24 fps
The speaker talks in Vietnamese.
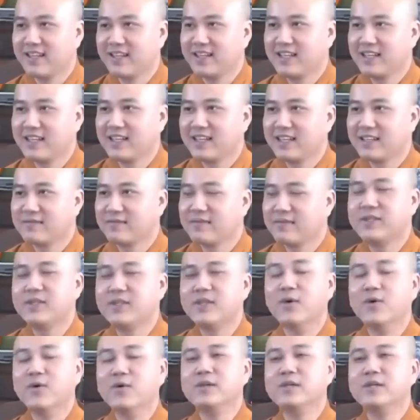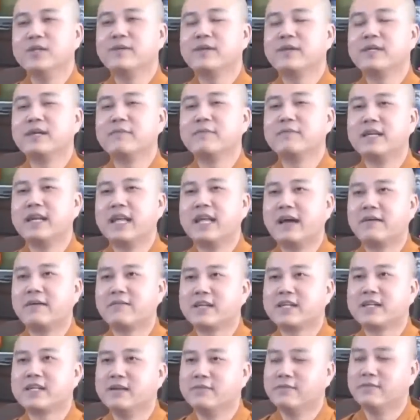ví dụ như bây giờ mình làm cái
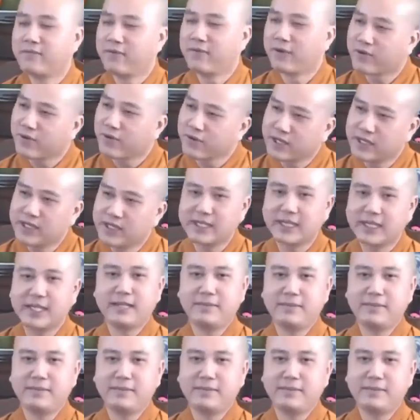gì mình phải có kinh nghiệm